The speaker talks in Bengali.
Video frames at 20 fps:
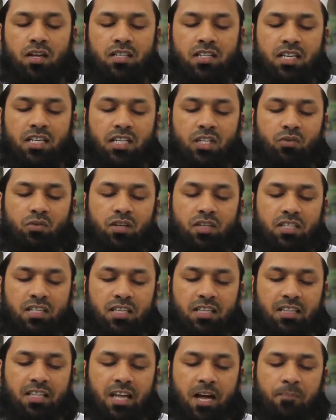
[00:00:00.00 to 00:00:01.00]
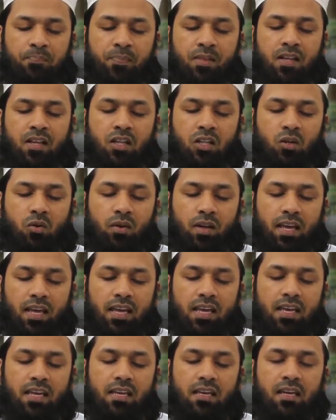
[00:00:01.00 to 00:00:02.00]
করা সেটিও নিষেধ না তো
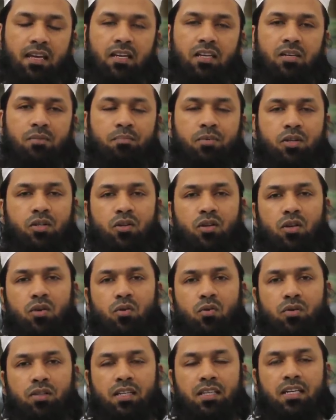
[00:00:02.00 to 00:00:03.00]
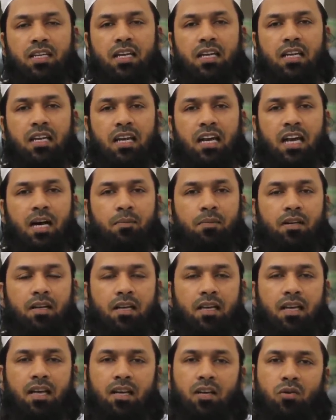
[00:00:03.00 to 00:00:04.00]
এই বিষয়গুলো থেকে আমরা
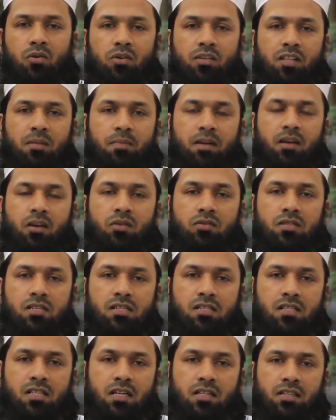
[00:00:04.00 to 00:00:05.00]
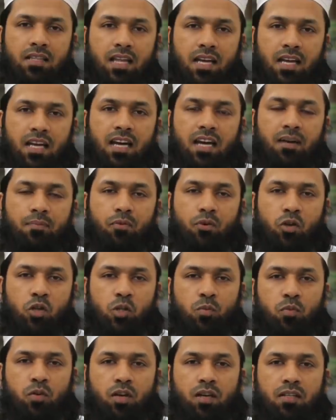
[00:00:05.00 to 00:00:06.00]
খেয়াল করতে পারি লজ্জাস্থান দেখা
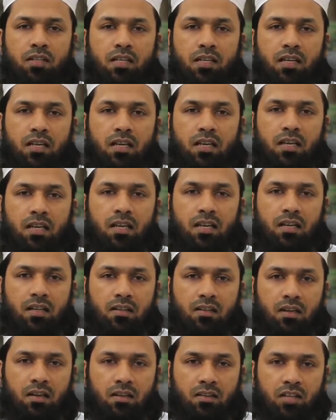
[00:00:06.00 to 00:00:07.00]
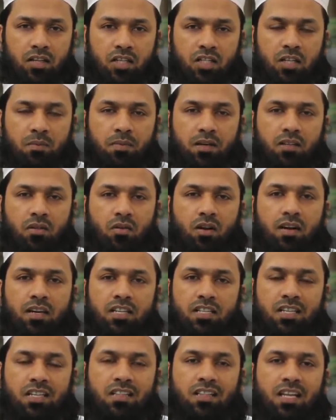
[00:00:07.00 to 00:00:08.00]
পরস্পরের দিকে দৃষ্টিপাত করা
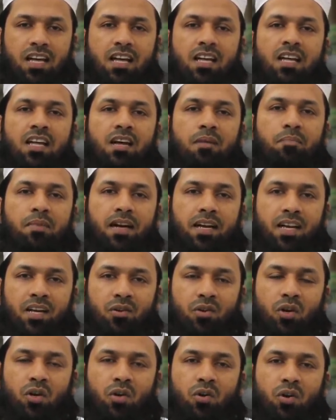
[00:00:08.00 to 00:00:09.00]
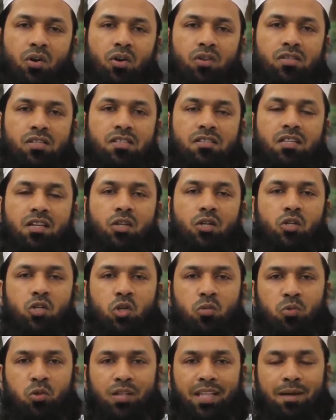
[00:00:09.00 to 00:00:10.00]
নিষেধ না বাকি রইল লজ্জাস্থানে
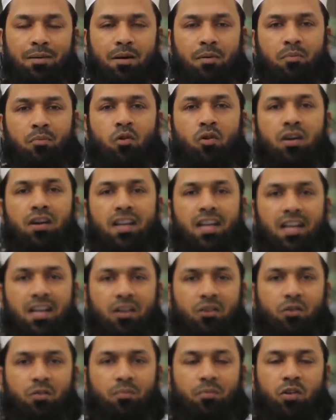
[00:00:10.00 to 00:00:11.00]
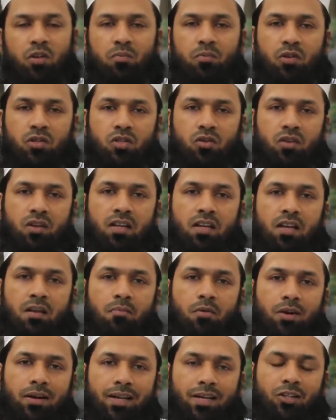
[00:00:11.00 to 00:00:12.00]
চুমু দেওয়া মুখ লাগানো প্রিয় দর্শক
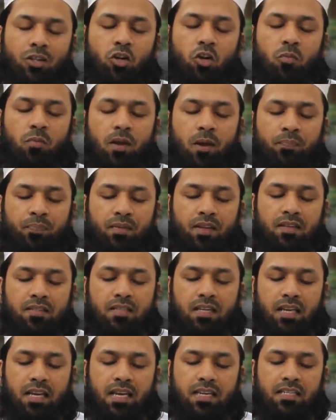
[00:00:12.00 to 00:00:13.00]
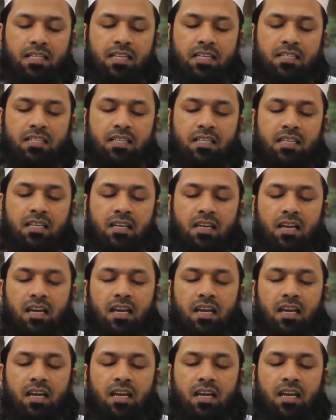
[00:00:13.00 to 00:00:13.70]
মনে রাখতে হবে যে এটি একটি